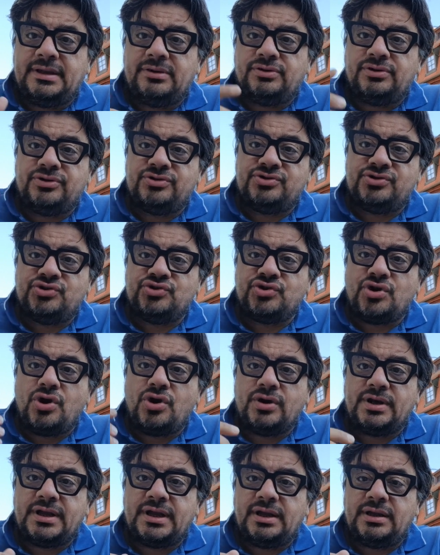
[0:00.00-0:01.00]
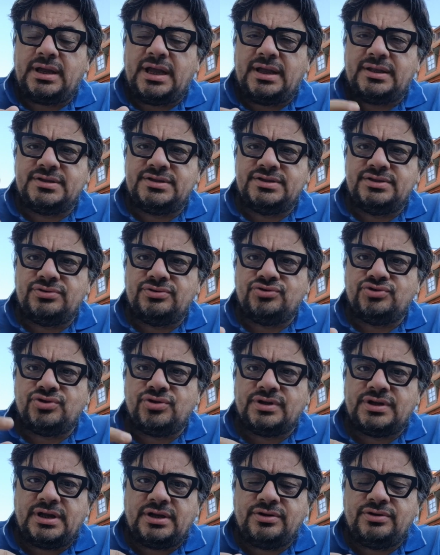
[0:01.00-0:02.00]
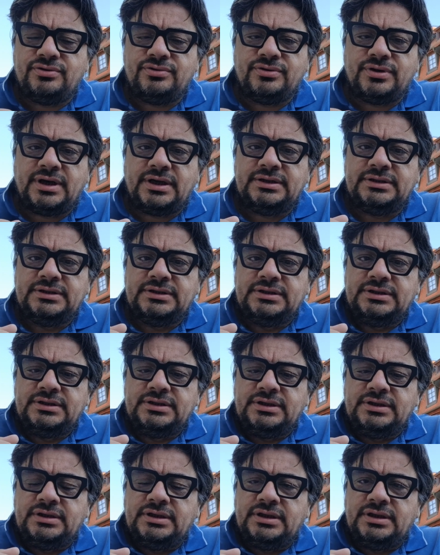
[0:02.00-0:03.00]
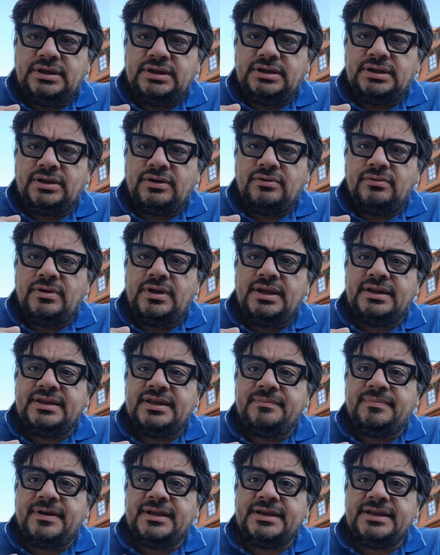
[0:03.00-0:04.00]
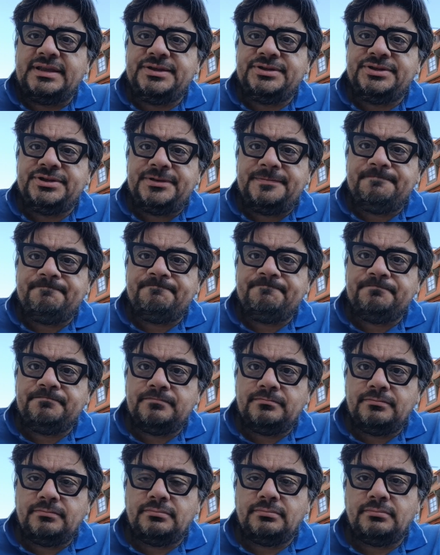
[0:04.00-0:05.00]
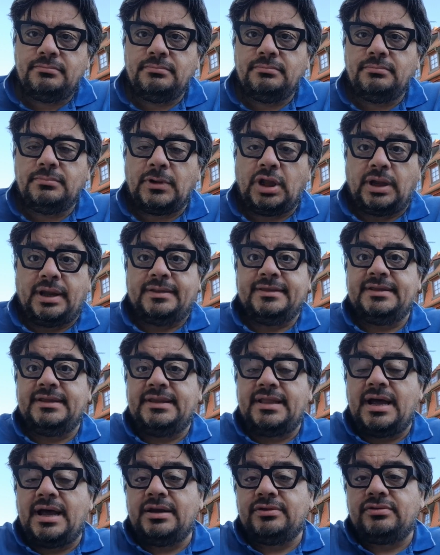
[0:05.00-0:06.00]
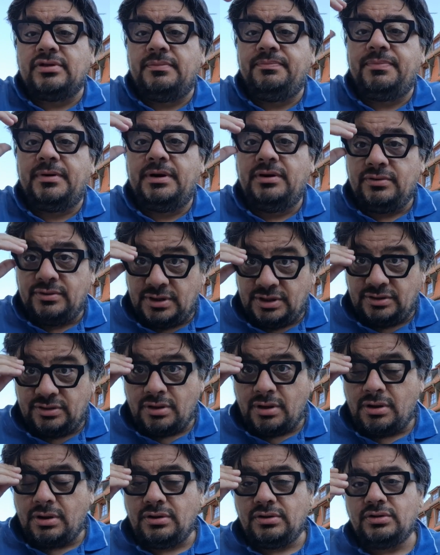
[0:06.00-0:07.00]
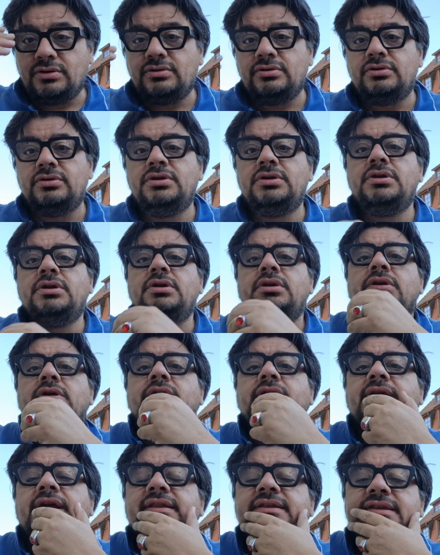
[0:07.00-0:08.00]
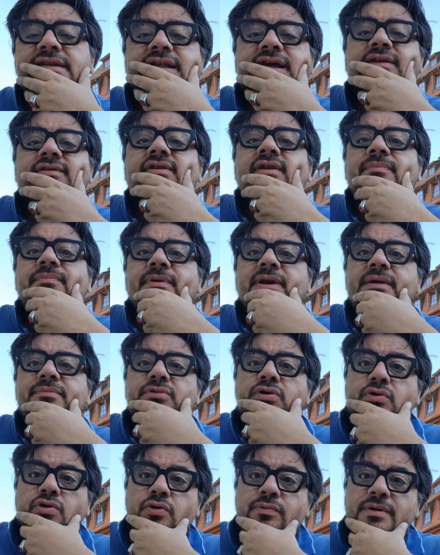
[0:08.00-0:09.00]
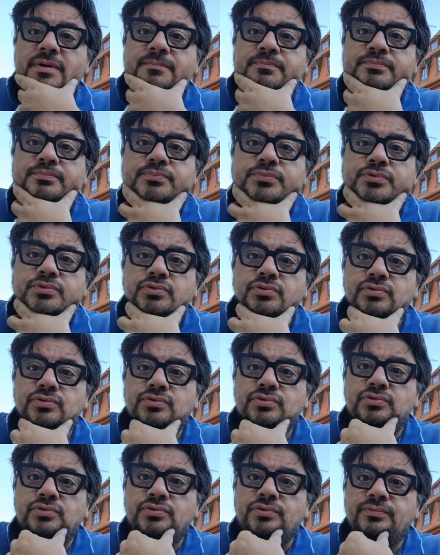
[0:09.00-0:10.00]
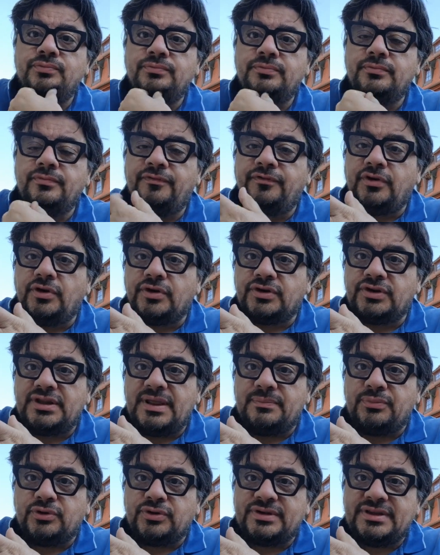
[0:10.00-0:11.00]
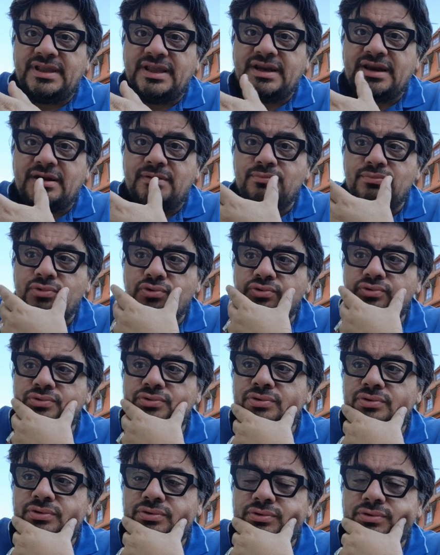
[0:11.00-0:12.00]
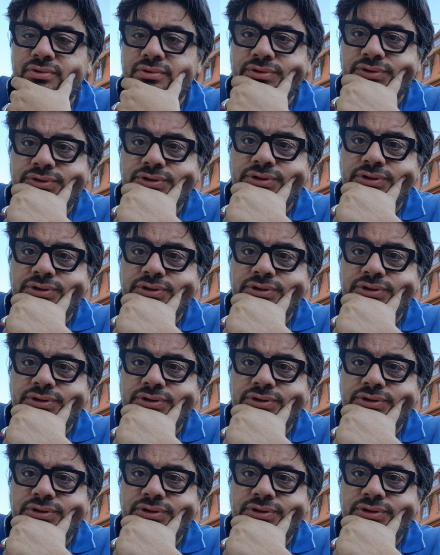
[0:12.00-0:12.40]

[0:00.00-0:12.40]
che oggi gioca, anzi non gioca ancora, in quel di Parigi, candidato al pallone d'oro, candidato al premio come più forte portiere al mondo